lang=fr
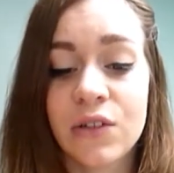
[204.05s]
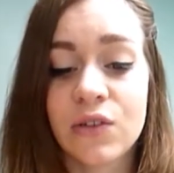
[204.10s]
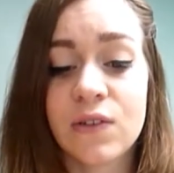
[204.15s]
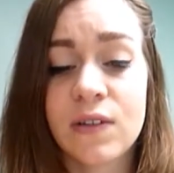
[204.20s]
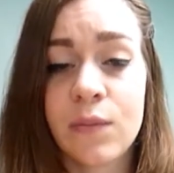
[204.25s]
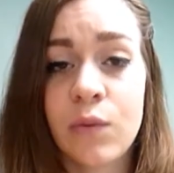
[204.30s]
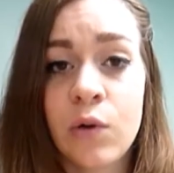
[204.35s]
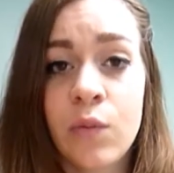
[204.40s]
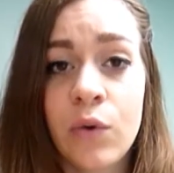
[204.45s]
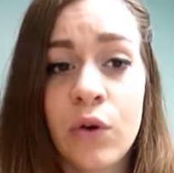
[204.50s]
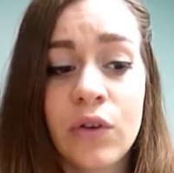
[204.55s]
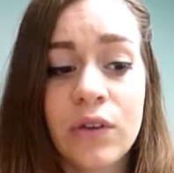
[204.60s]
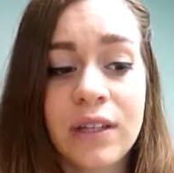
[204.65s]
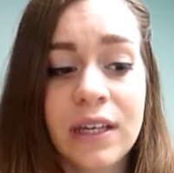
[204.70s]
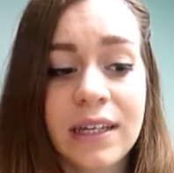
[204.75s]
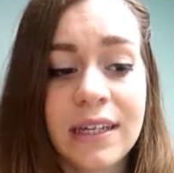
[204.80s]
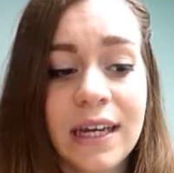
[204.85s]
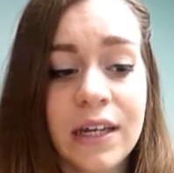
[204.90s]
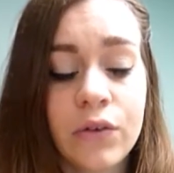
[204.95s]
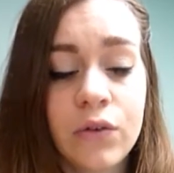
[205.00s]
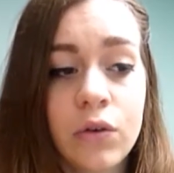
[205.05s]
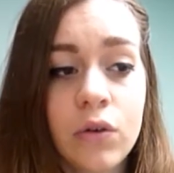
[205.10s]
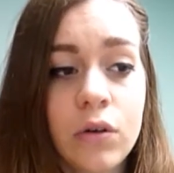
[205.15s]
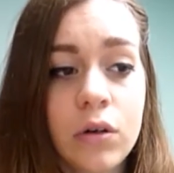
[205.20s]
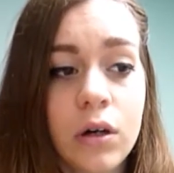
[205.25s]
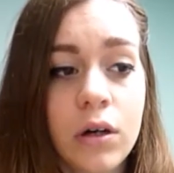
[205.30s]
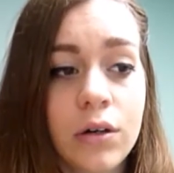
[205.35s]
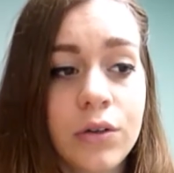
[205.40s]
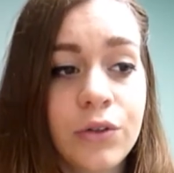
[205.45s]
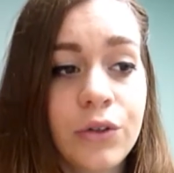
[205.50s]
simplement des cadeaux
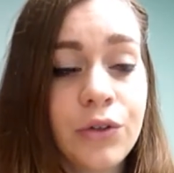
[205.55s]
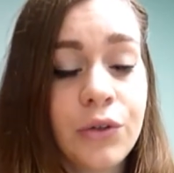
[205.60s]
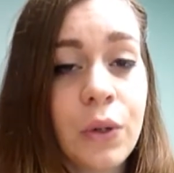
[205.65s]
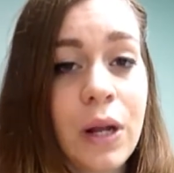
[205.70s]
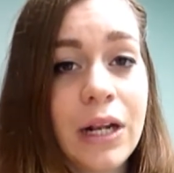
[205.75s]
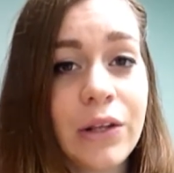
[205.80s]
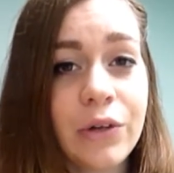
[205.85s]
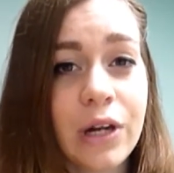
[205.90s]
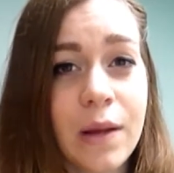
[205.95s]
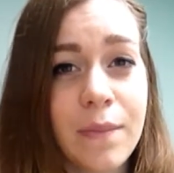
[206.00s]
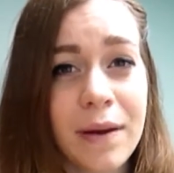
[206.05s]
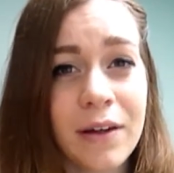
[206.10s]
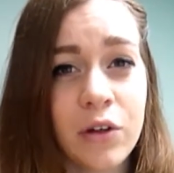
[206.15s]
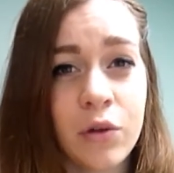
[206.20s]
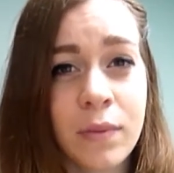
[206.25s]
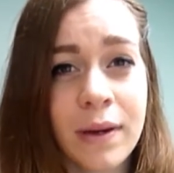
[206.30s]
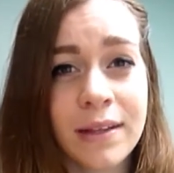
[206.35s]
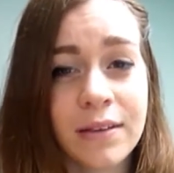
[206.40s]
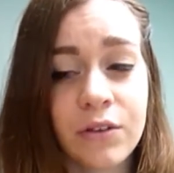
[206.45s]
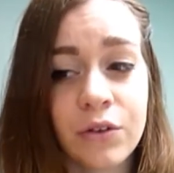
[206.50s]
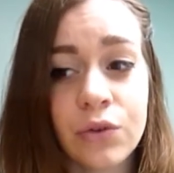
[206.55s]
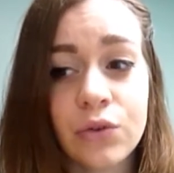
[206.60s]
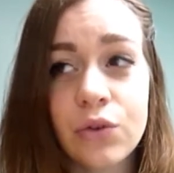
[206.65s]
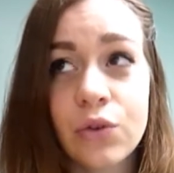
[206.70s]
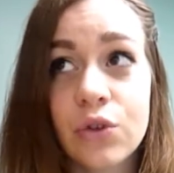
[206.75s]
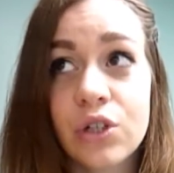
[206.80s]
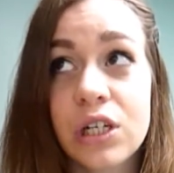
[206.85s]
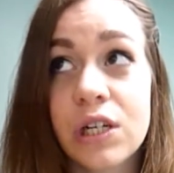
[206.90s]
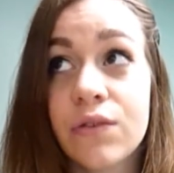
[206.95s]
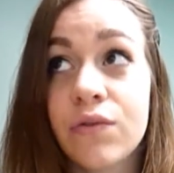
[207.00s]
euh, de Noël de la part de ma tante
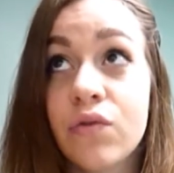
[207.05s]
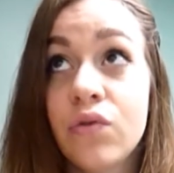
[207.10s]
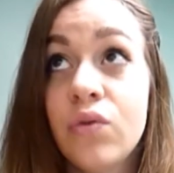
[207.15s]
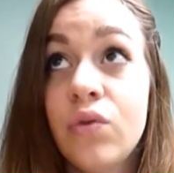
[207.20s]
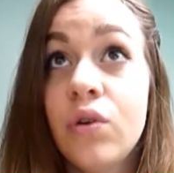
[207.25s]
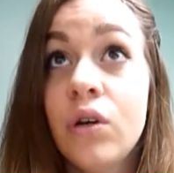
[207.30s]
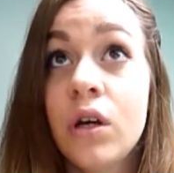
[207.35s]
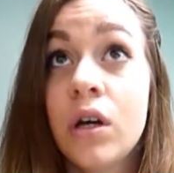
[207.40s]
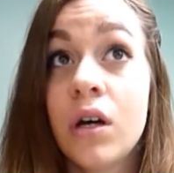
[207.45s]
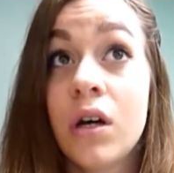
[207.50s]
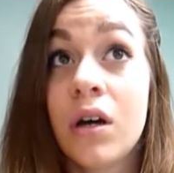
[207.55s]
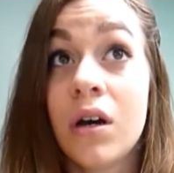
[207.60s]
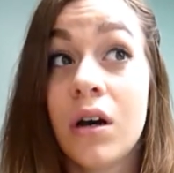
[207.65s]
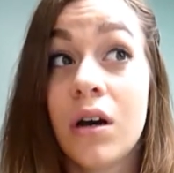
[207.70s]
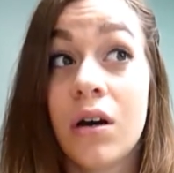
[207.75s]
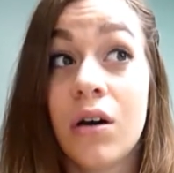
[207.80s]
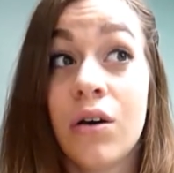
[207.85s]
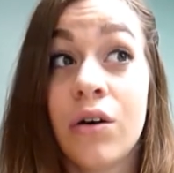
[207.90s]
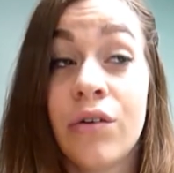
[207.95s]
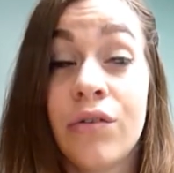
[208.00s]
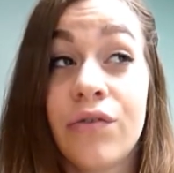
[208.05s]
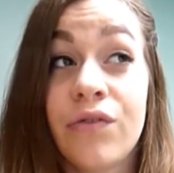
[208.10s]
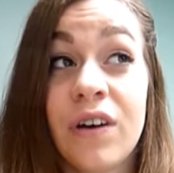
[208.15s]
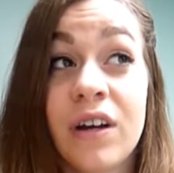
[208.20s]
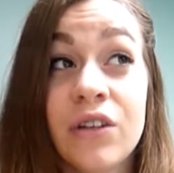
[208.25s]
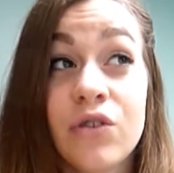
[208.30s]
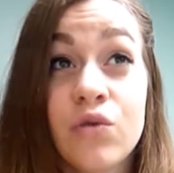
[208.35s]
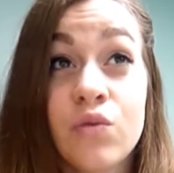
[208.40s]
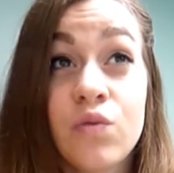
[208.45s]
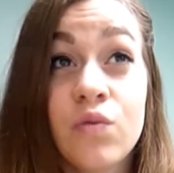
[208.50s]
que j'ai vu
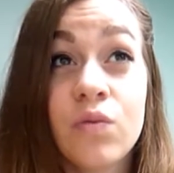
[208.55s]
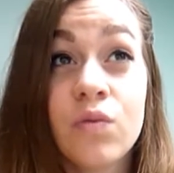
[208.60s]
fin, du,